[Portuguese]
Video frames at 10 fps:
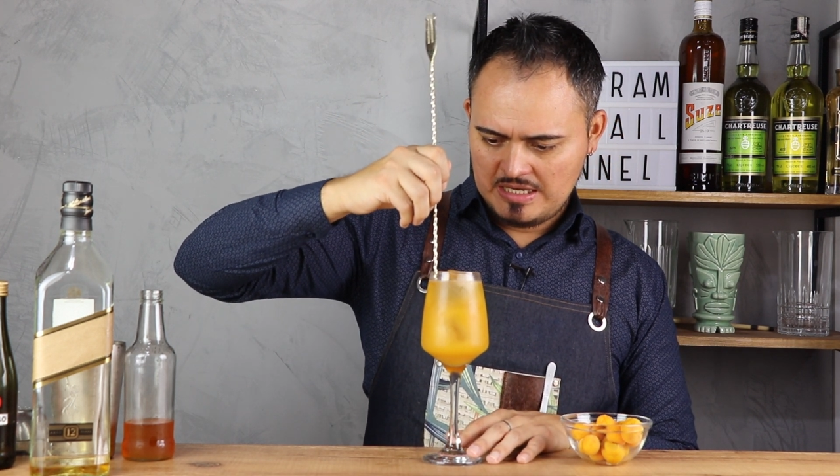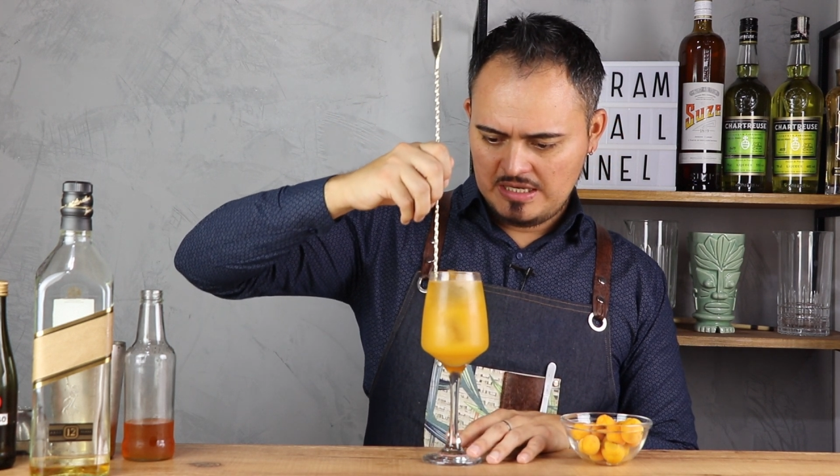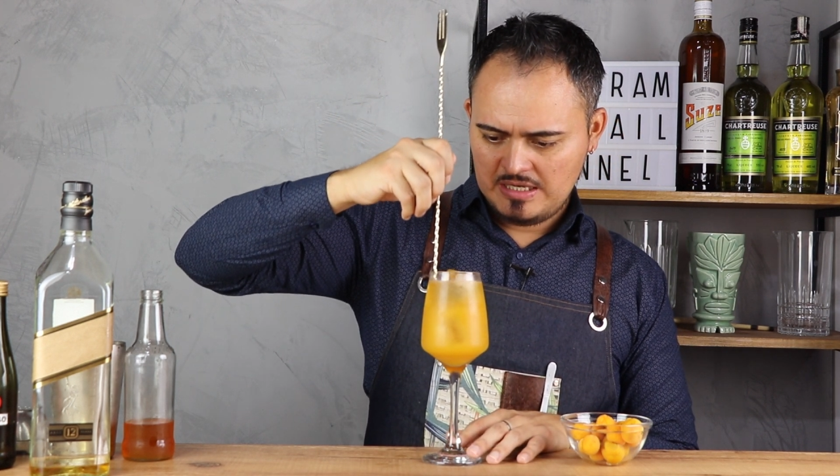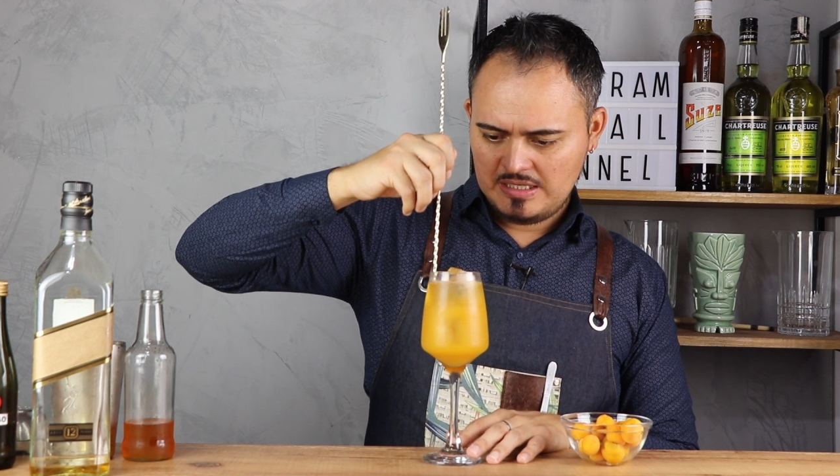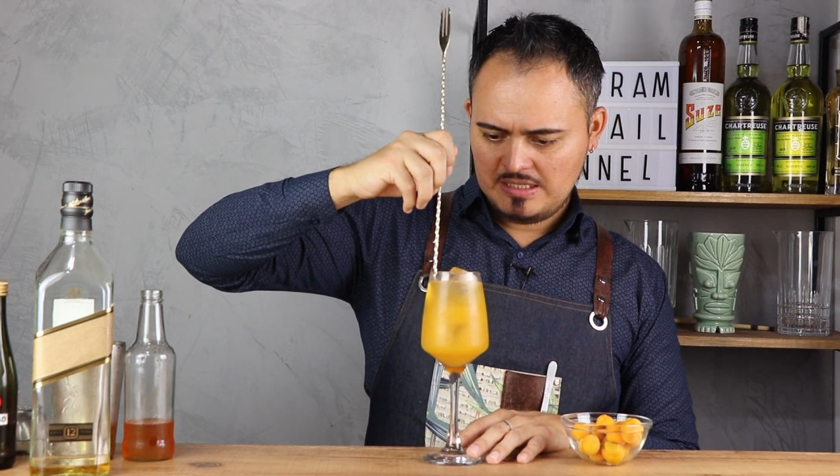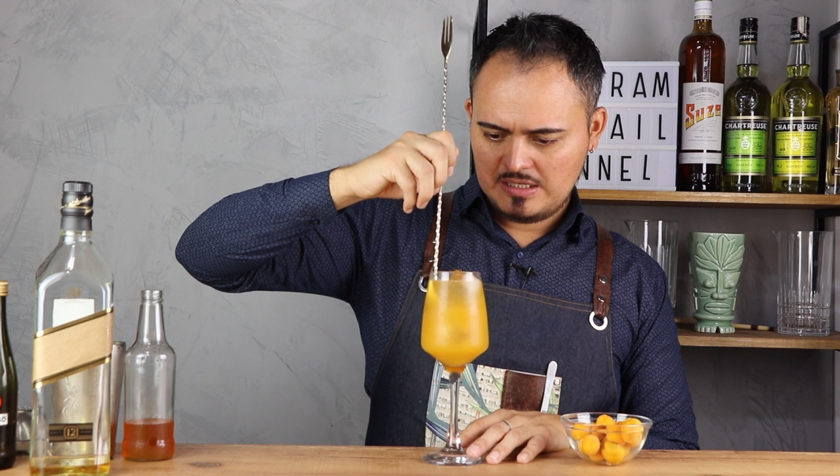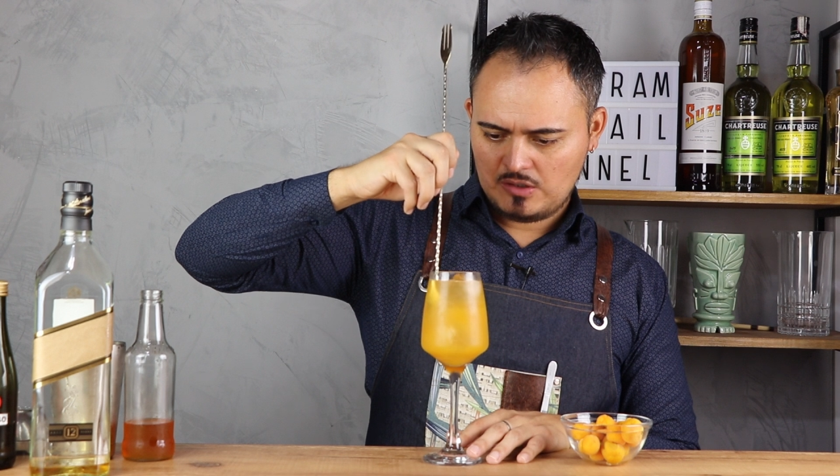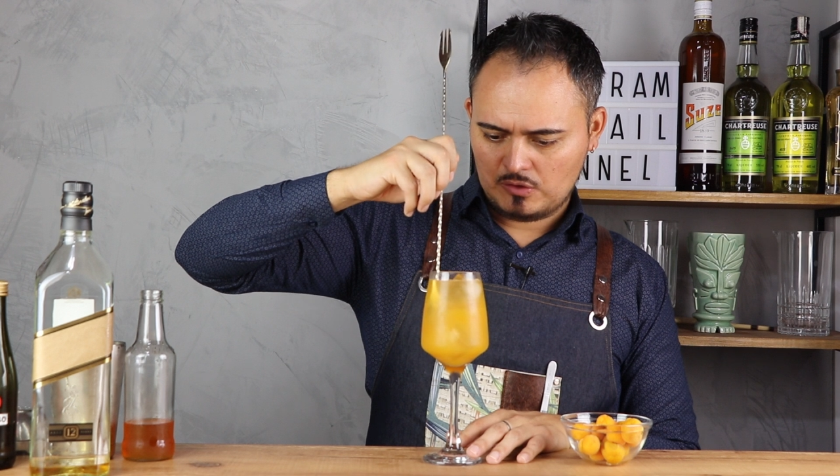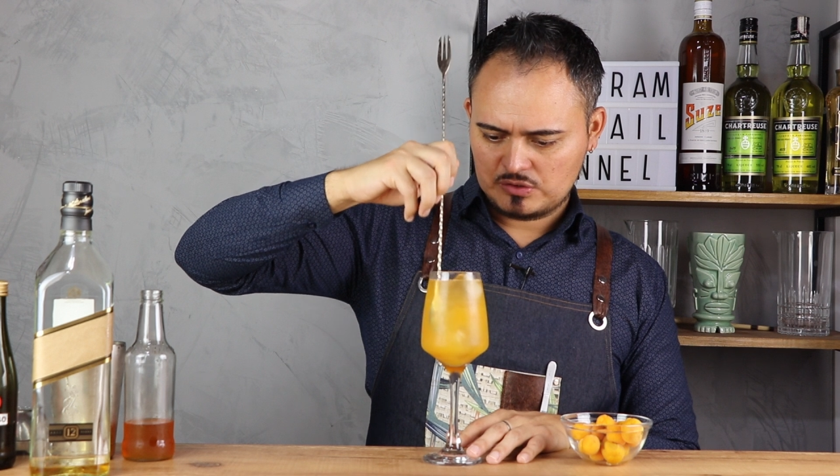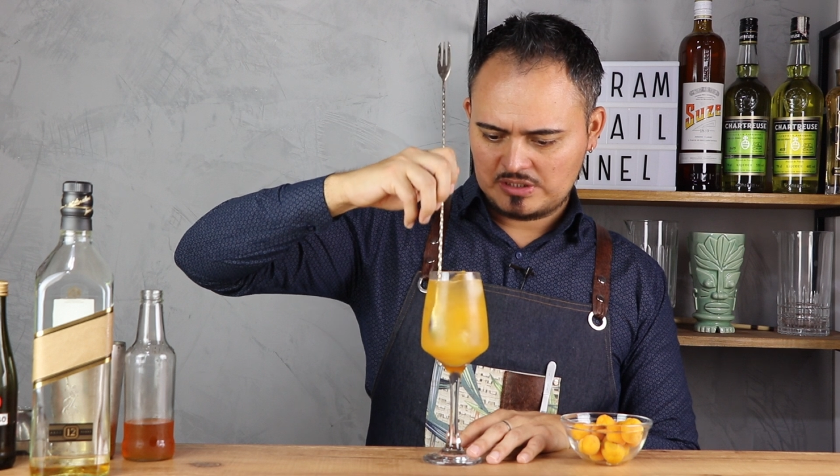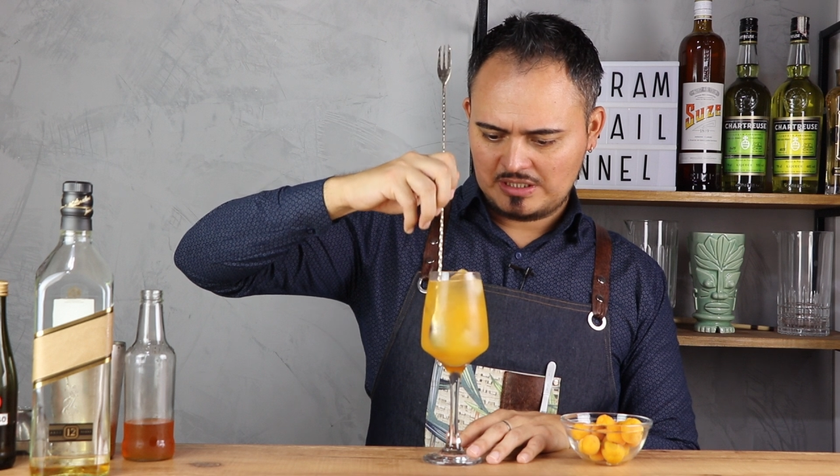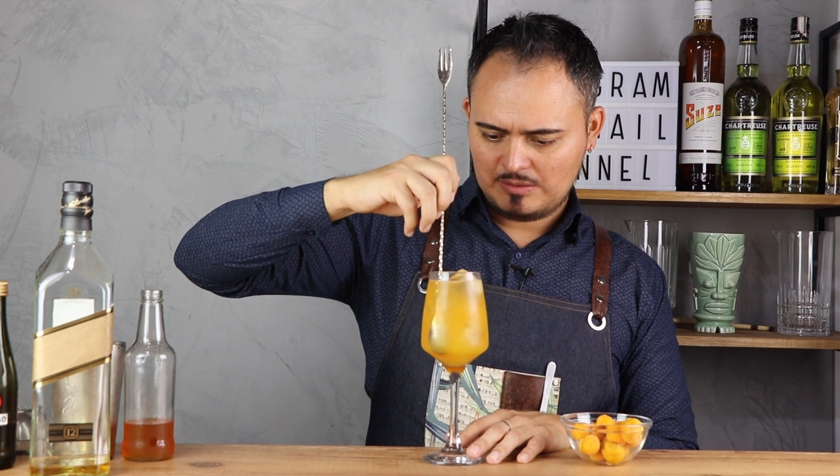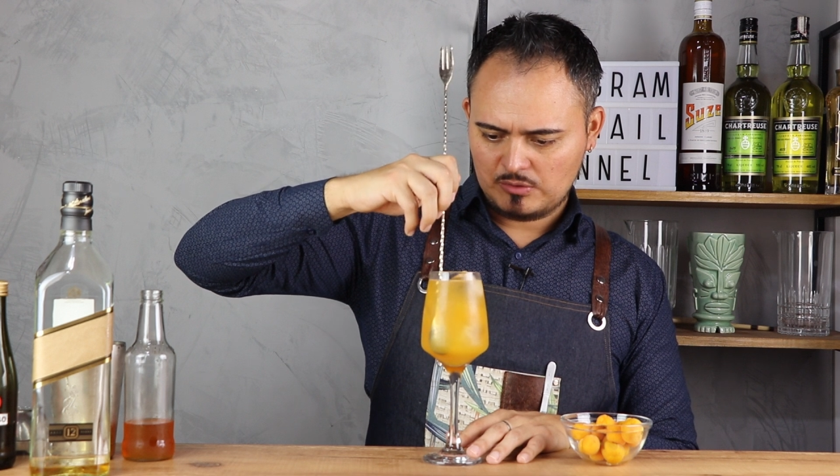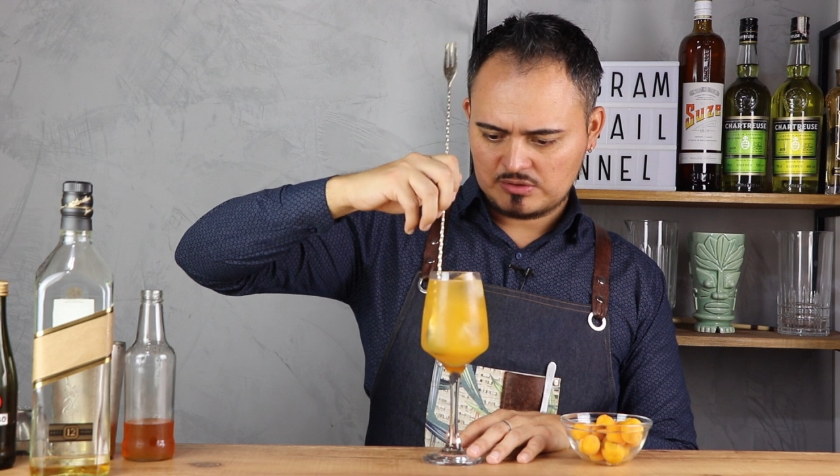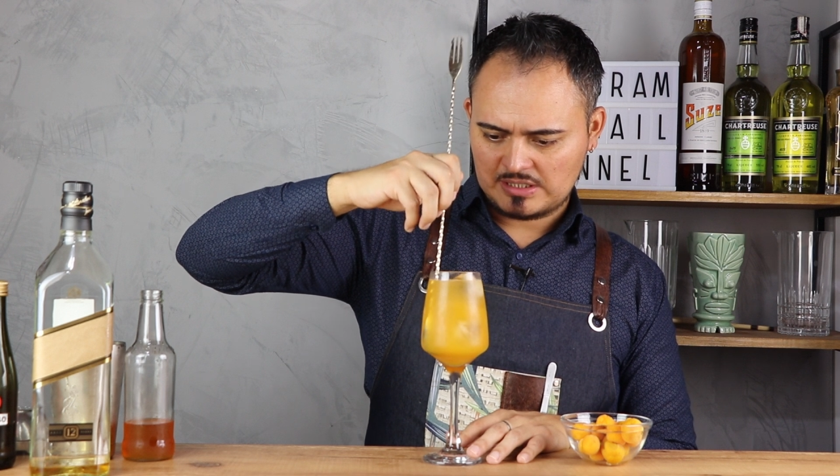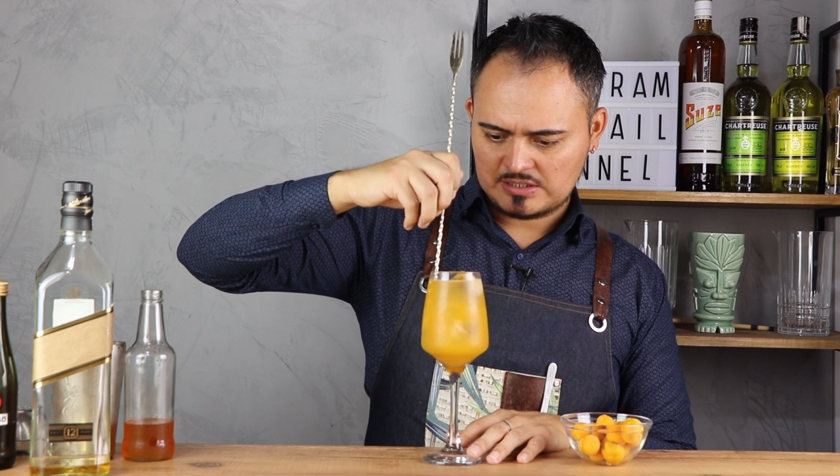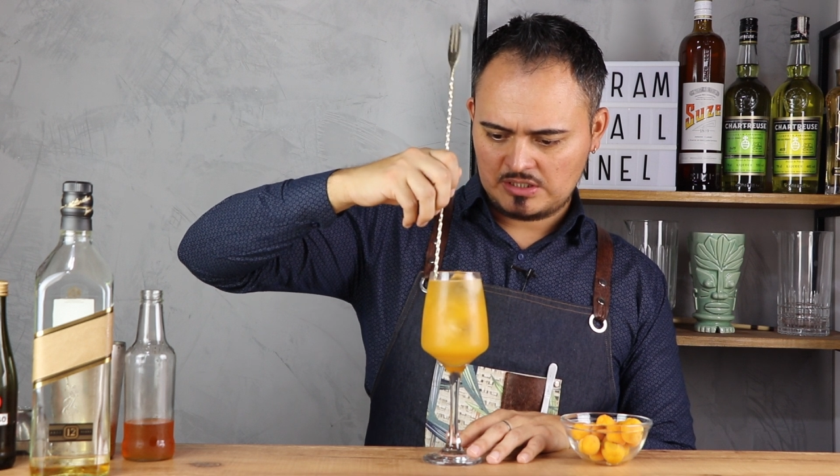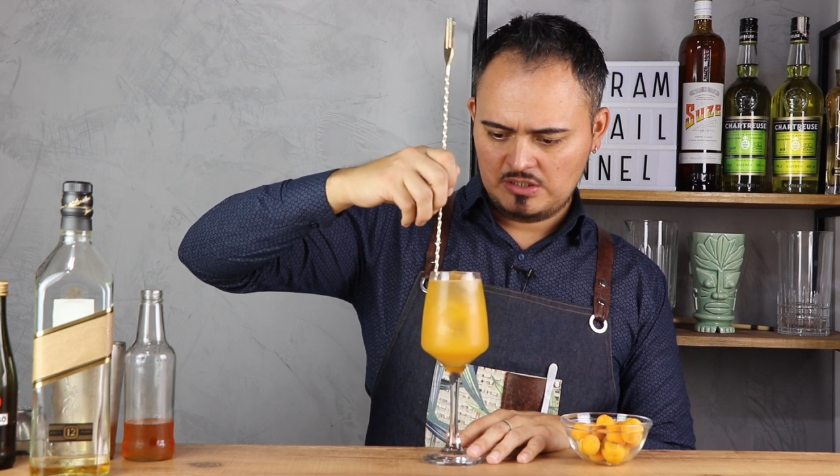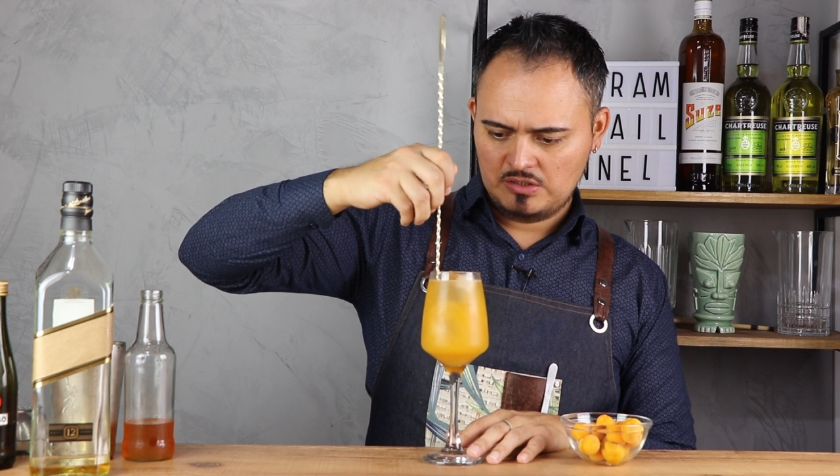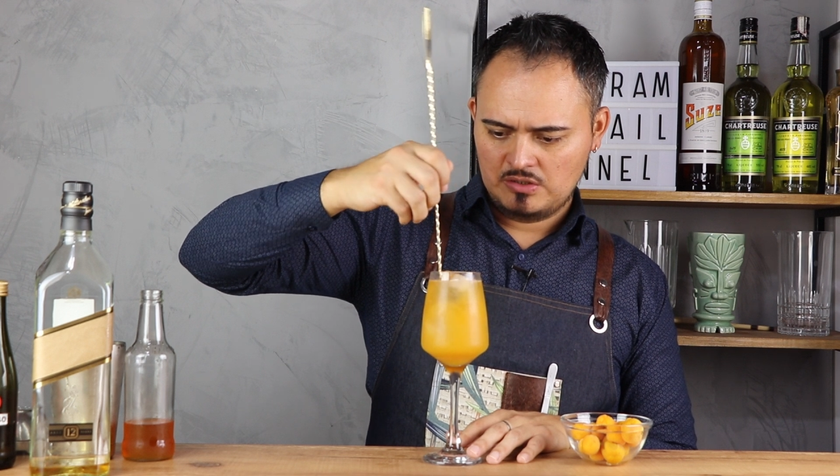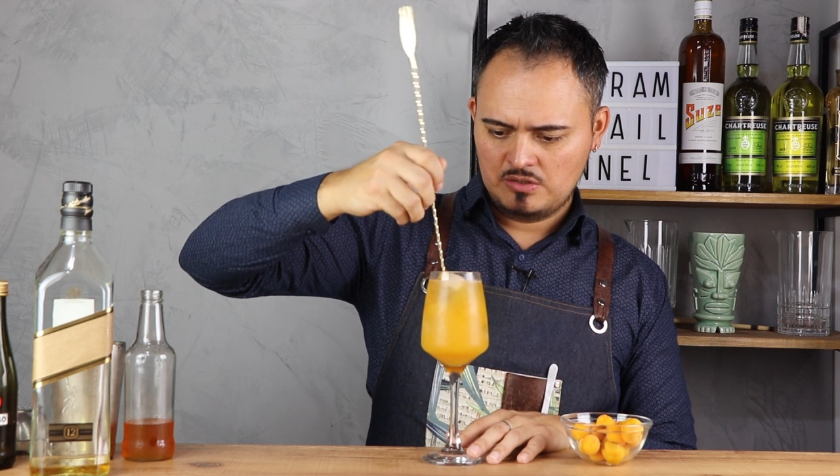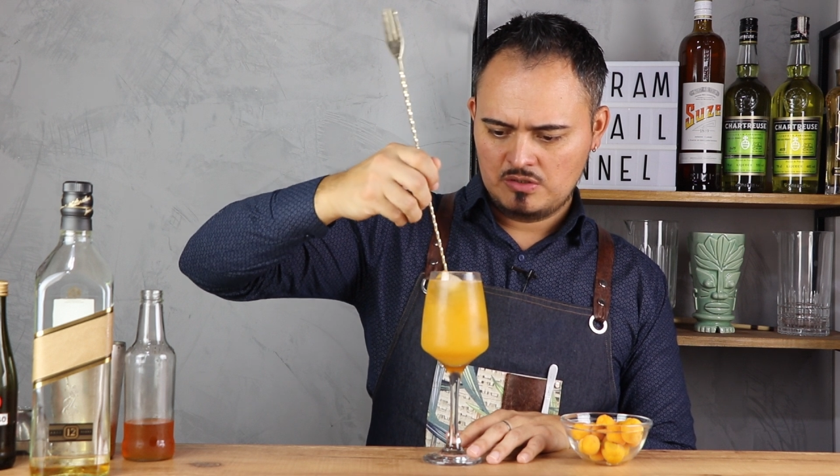e conseguimos assim